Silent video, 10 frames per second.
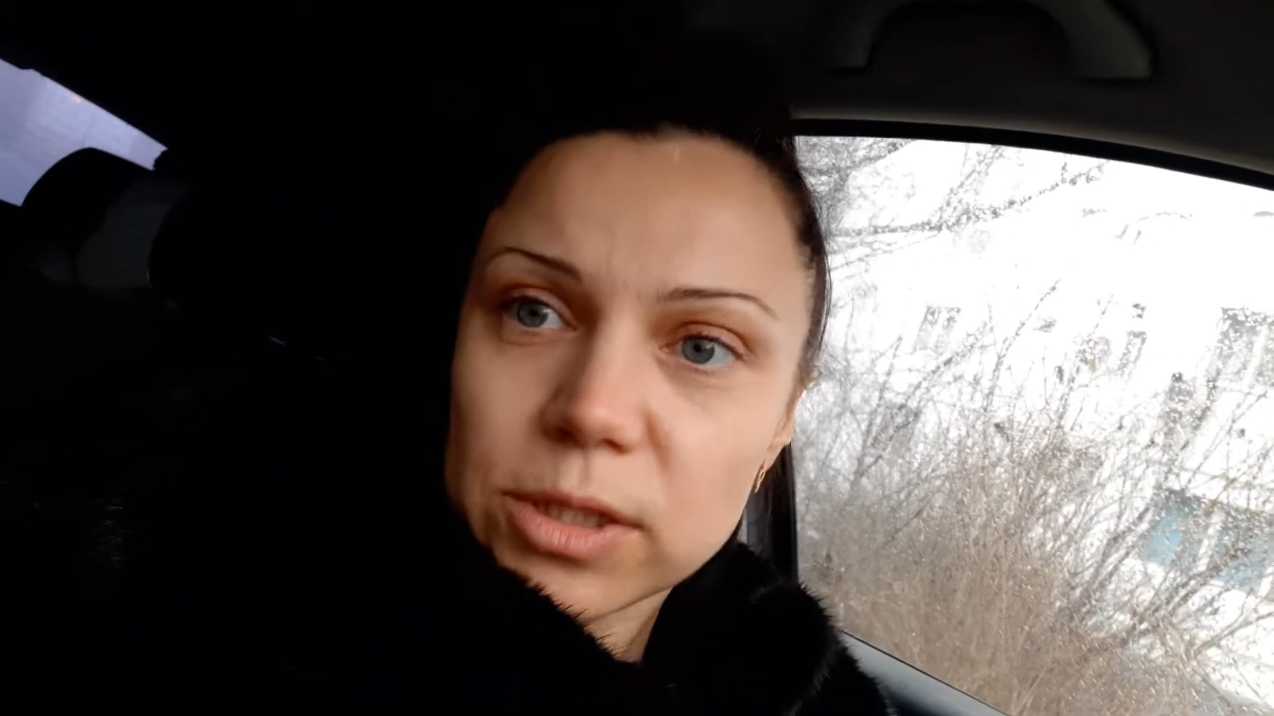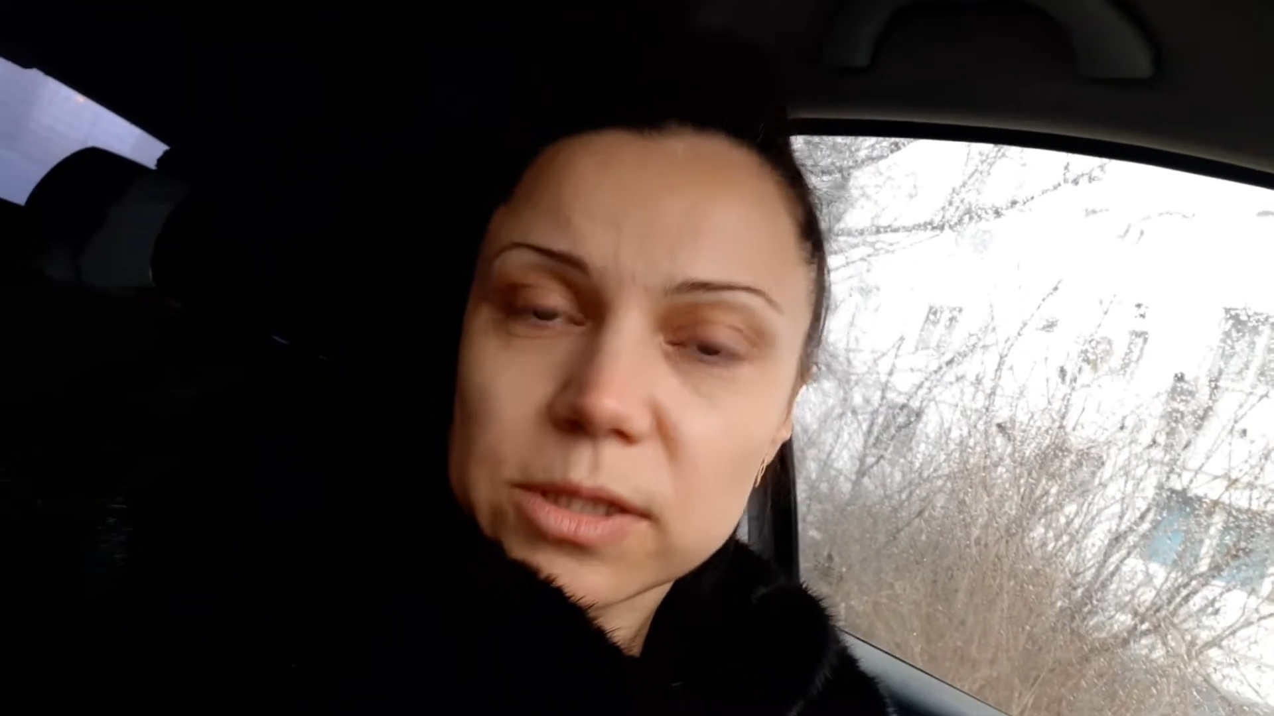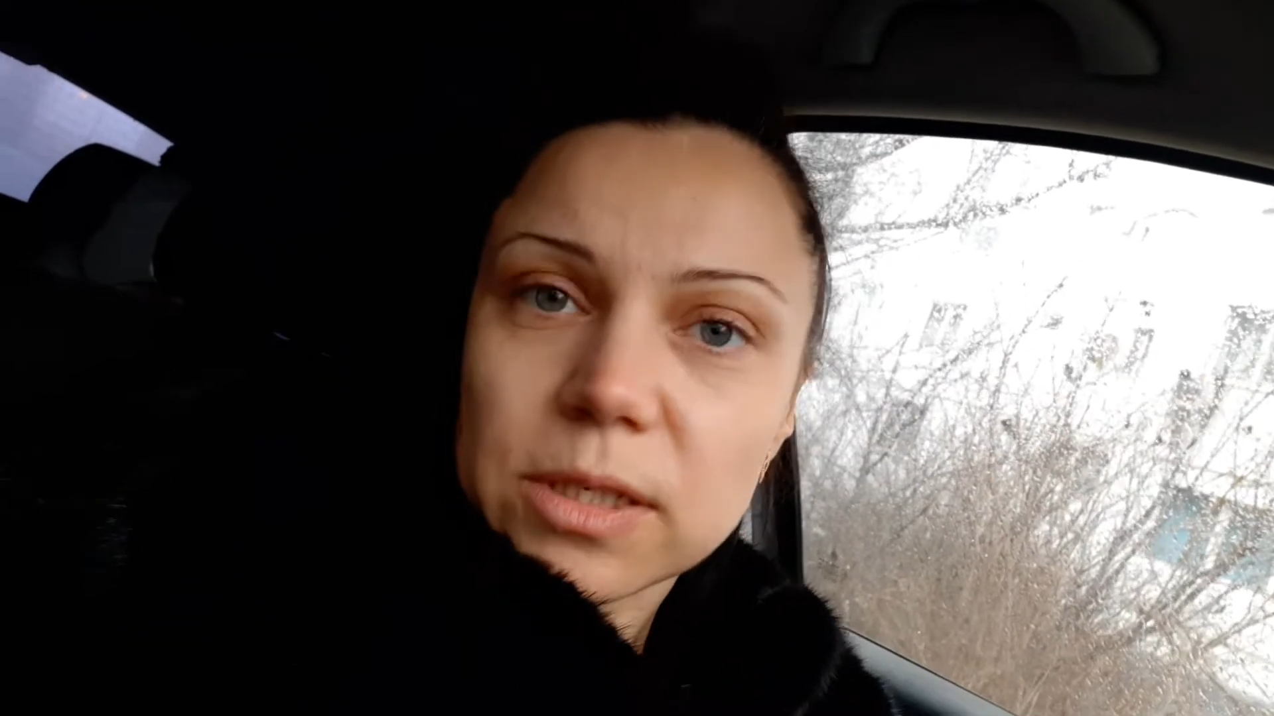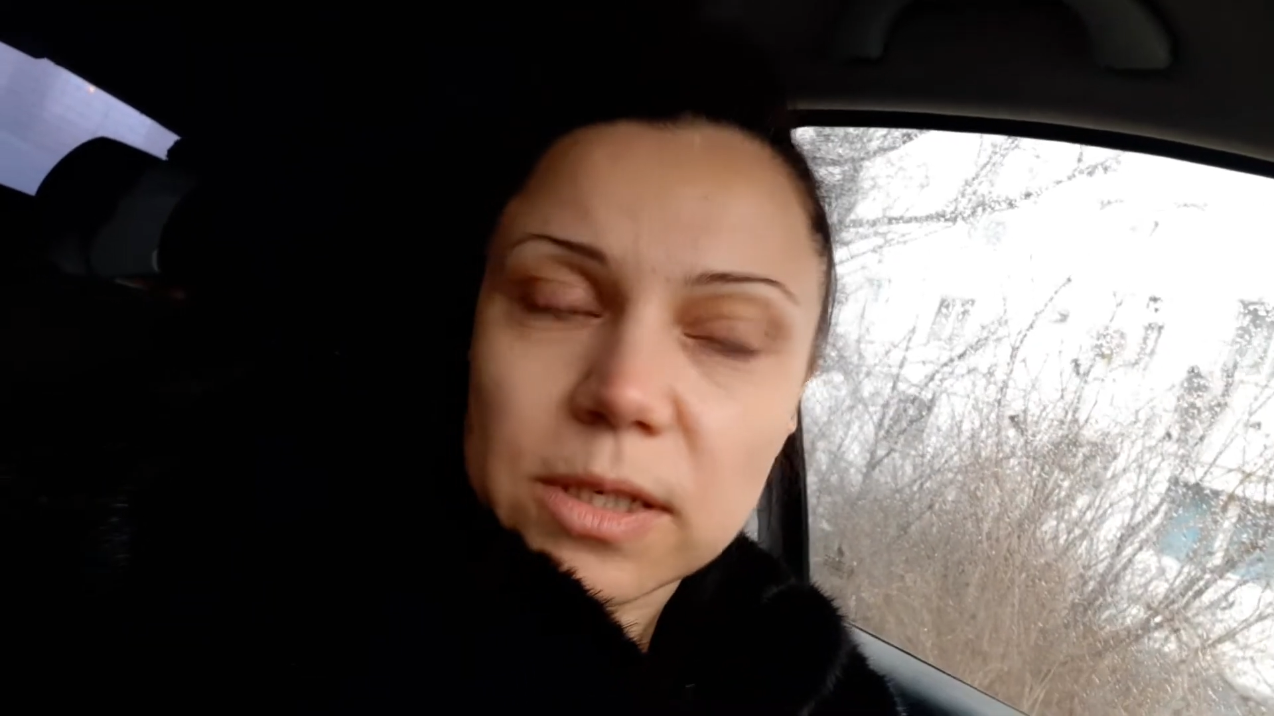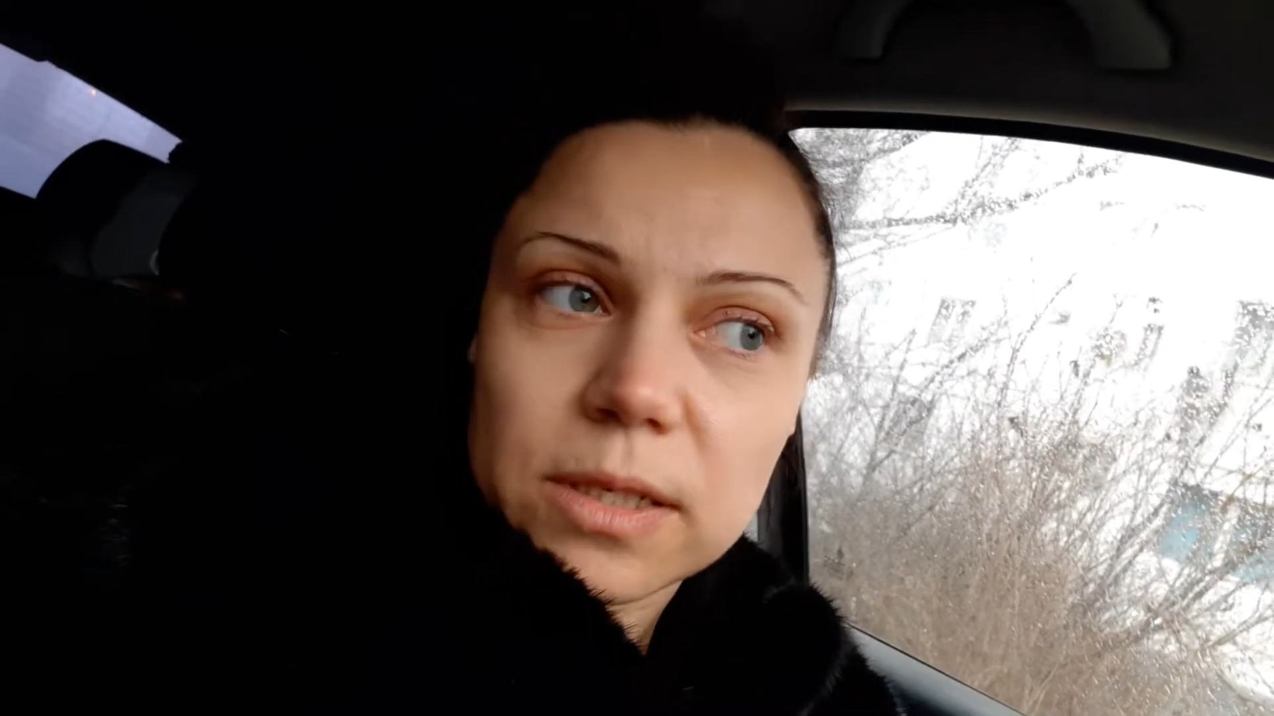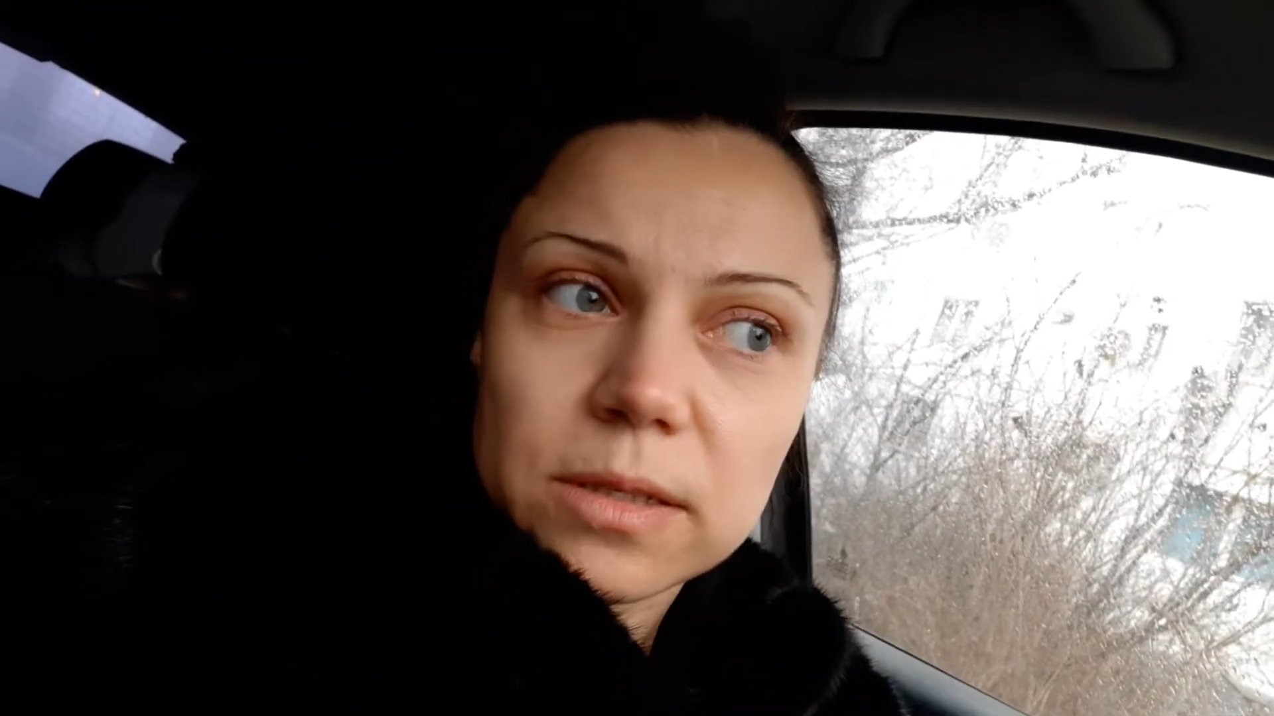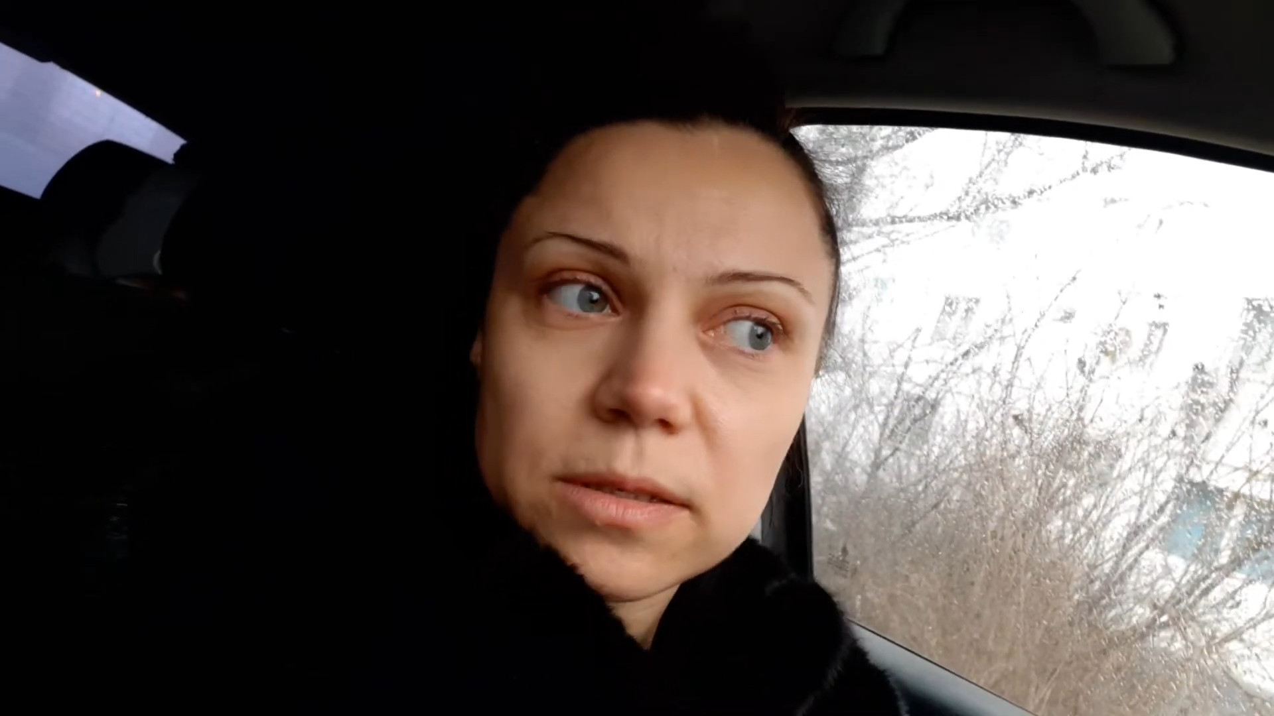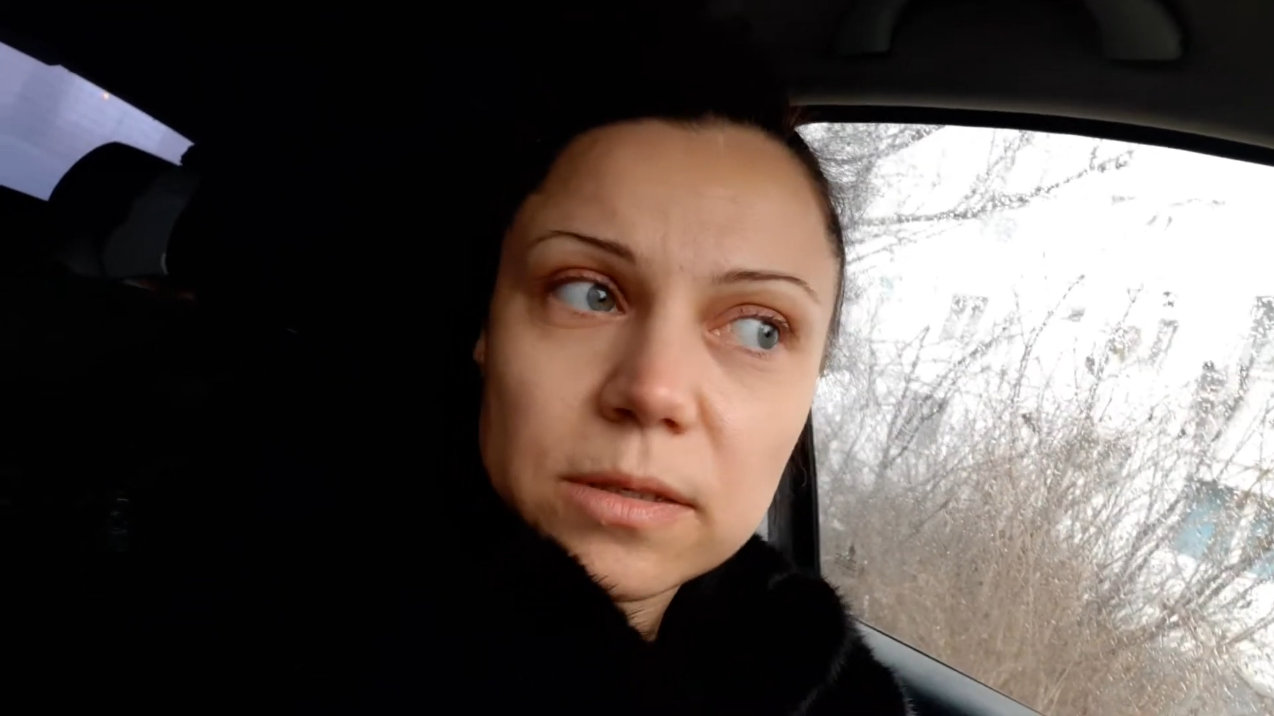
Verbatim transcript: несколько лет.